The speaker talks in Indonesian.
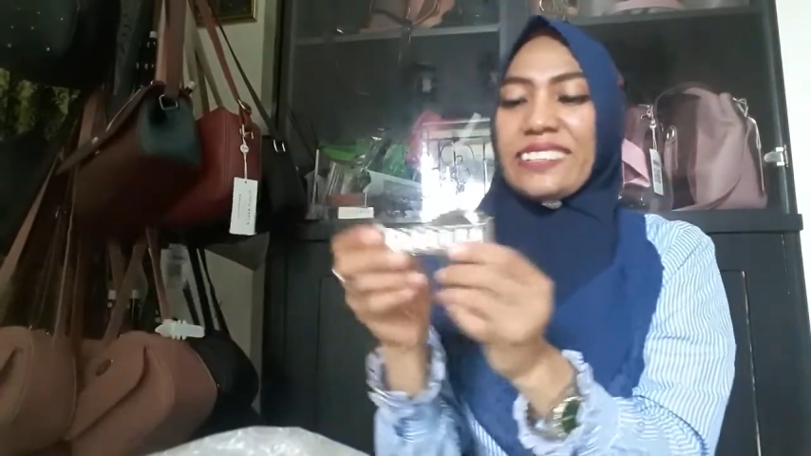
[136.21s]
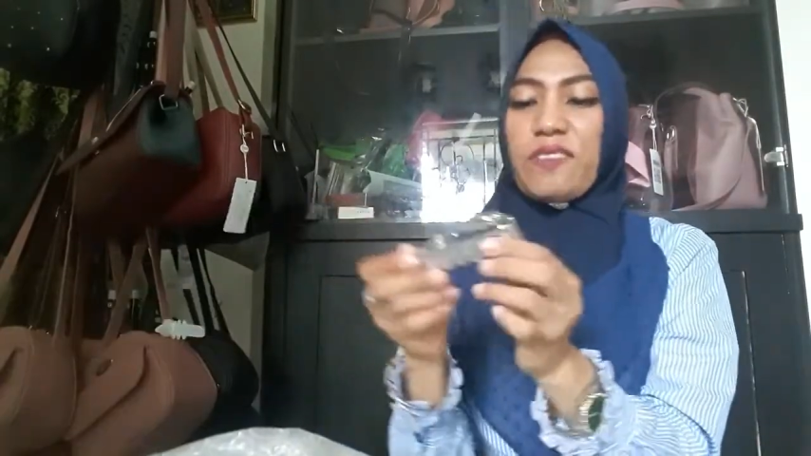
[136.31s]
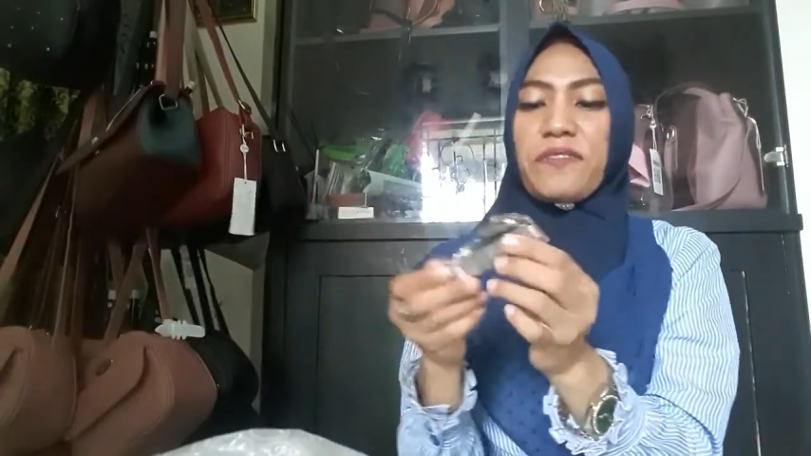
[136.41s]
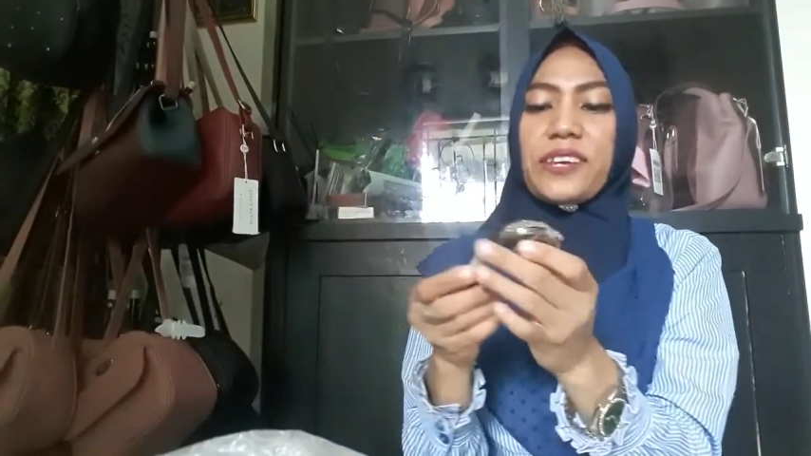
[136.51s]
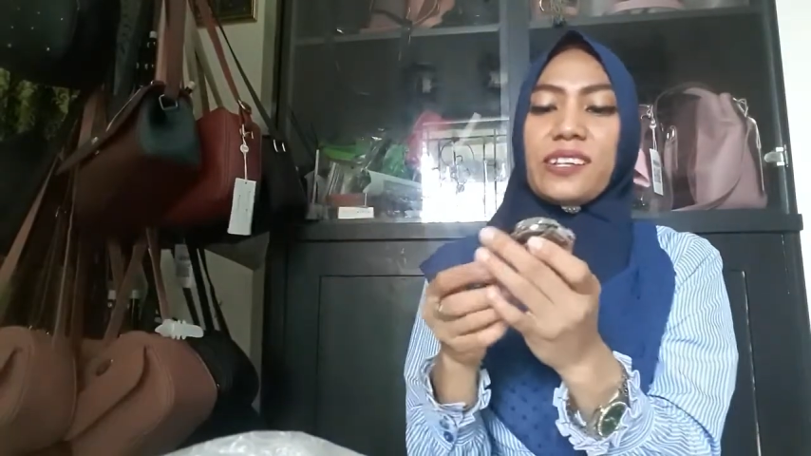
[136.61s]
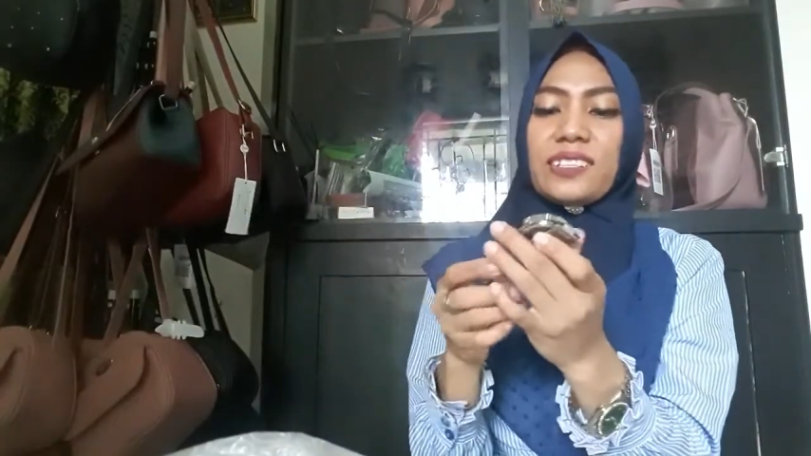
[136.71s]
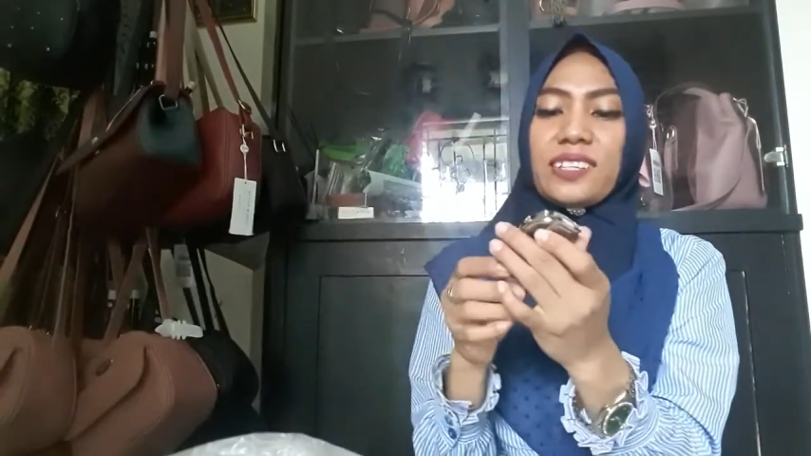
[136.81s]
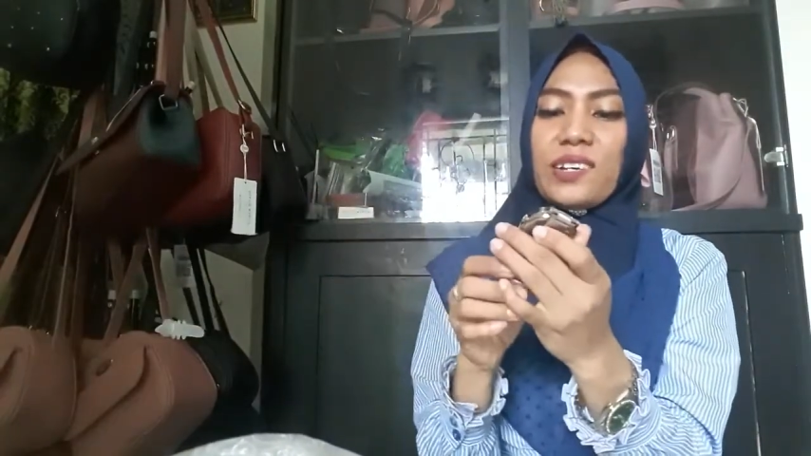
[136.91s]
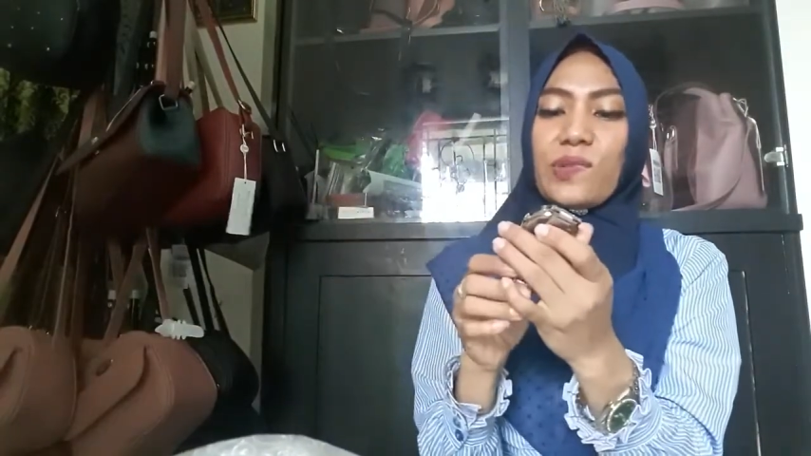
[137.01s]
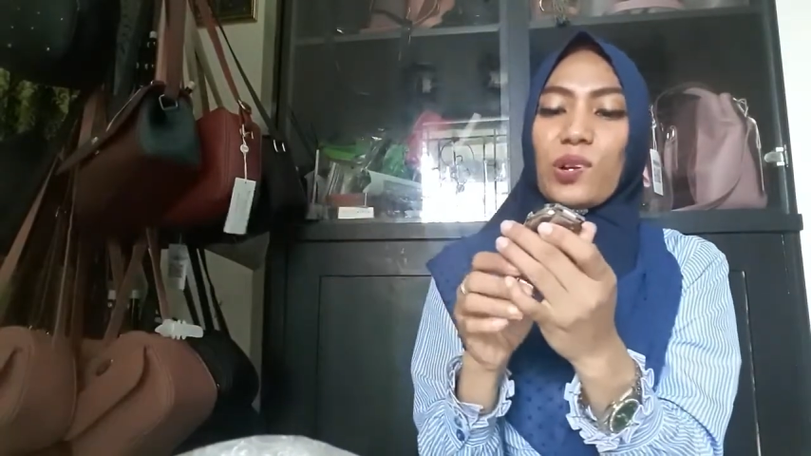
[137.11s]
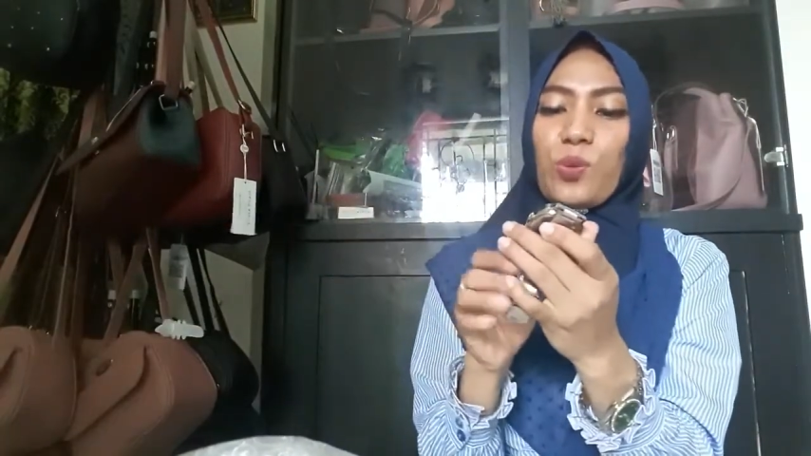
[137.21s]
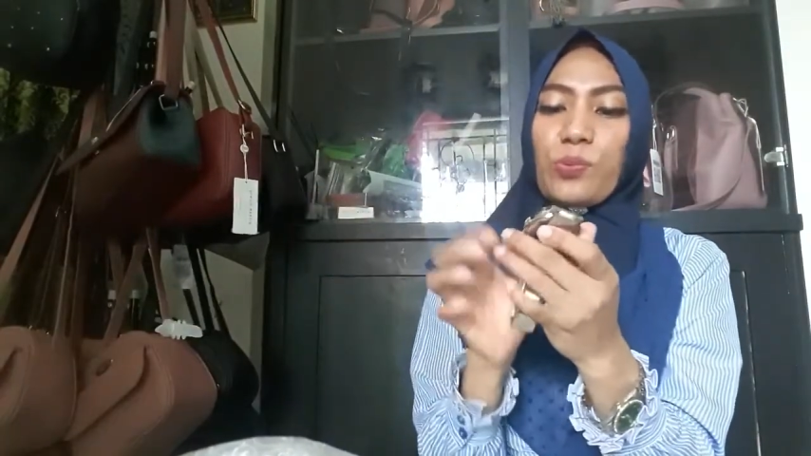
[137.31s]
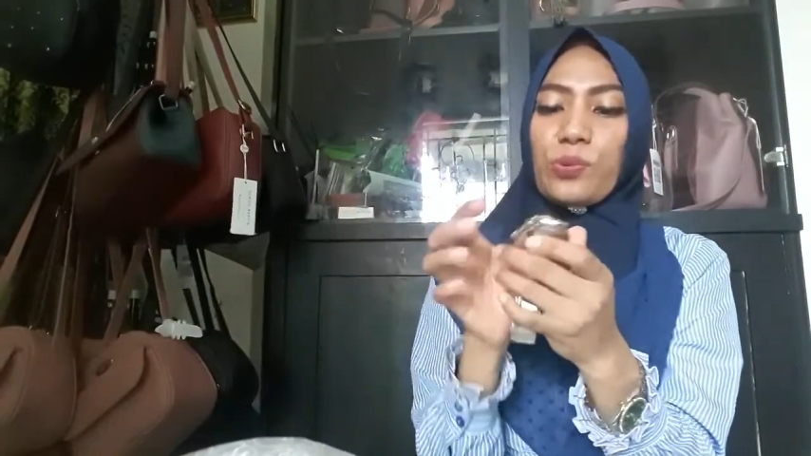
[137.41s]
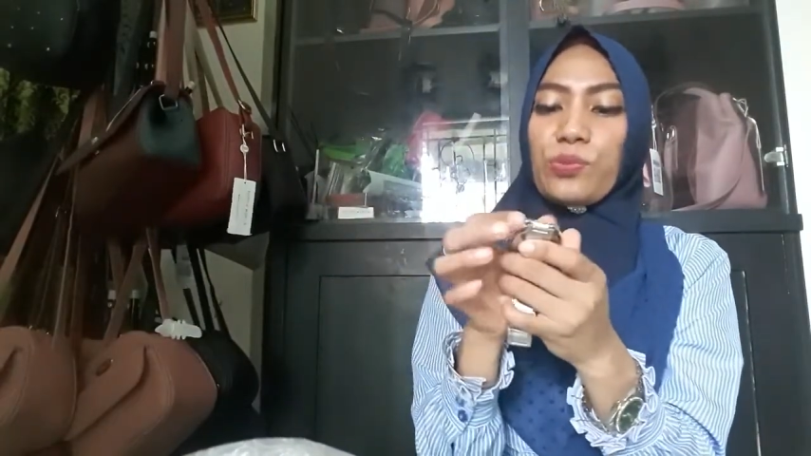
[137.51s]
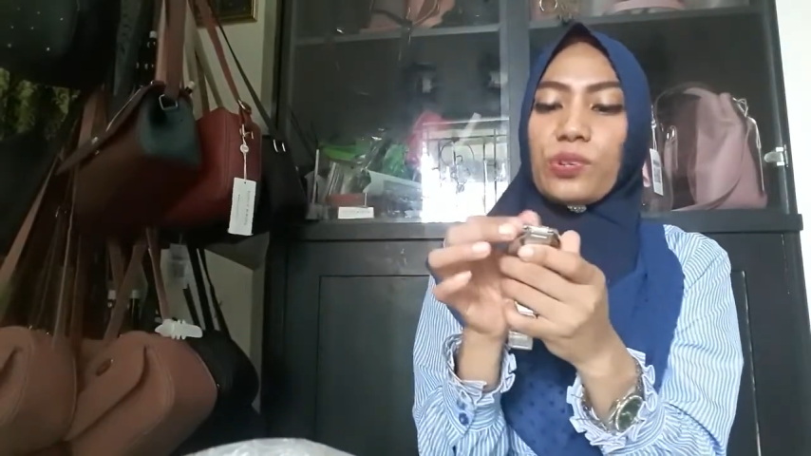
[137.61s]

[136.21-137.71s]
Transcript: jam Felix ini walaupun